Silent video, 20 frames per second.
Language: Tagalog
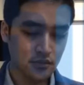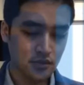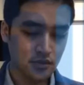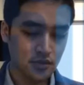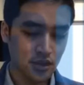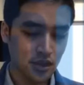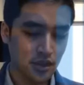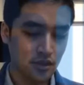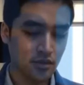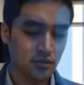
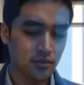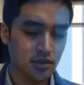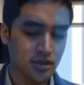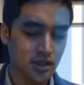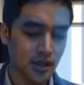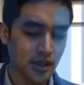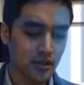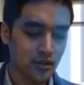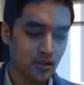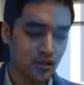Uh,
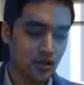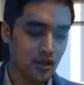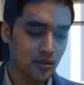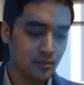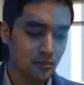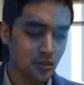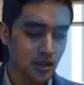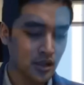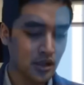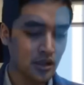basahin ko na lang
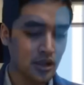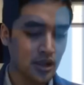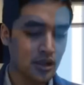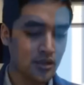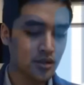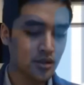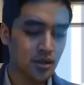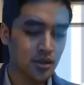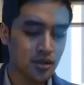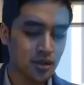po ha. Ah.
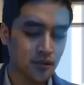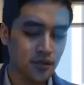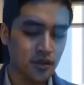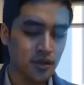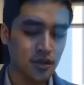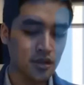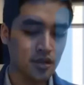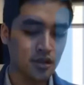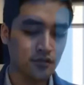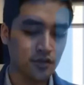Other
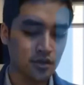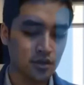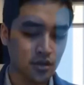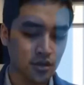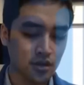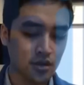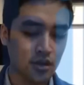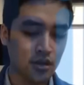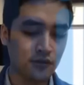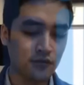activities,
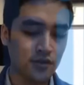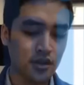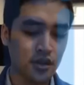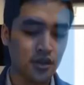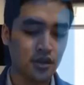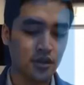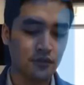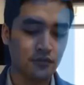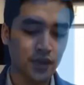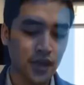
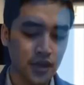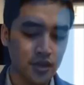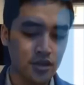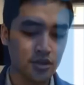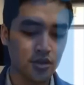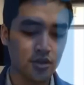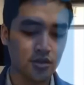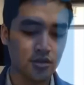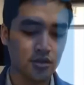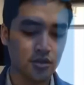photography,
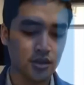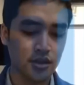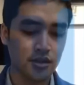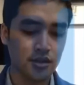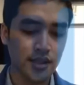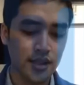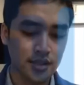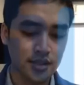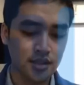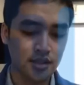fashion,
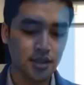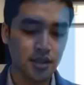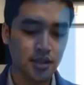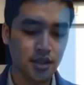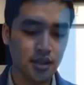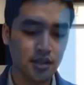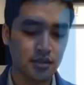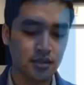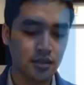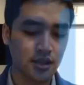
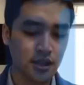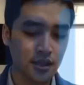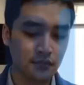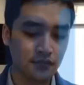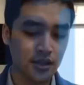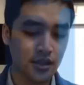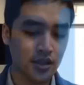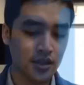industrial, graphic